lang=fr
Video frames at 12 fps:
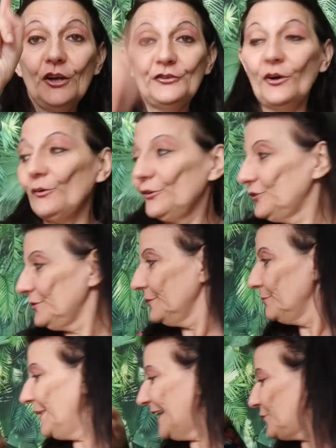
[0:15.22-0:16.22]
Donc,
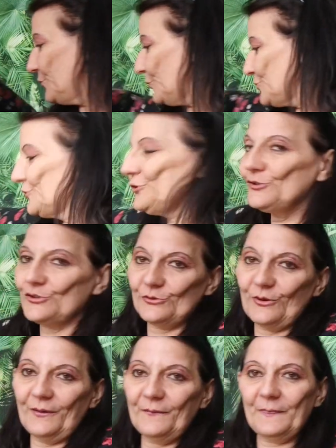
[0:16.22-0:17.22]
mes courses du jour.
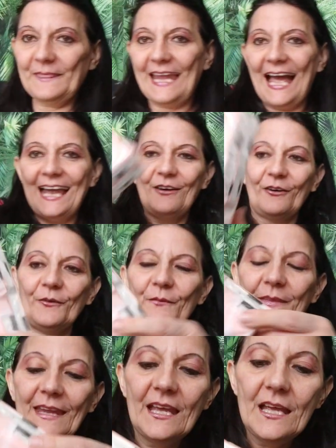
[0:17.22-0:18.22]
Alors,
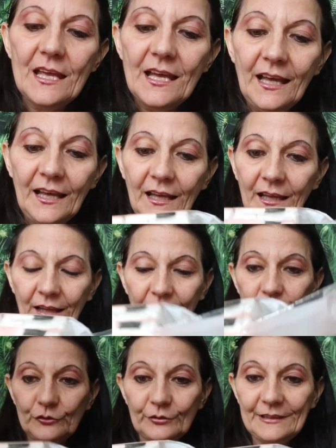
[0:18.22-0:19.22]

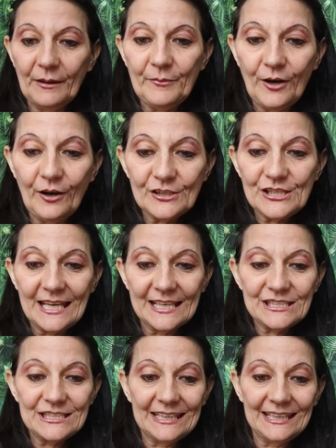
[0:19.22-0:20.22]
tout d'abord, j'ai
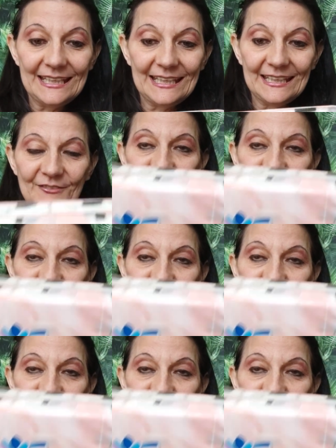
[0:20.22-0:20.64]
acheté...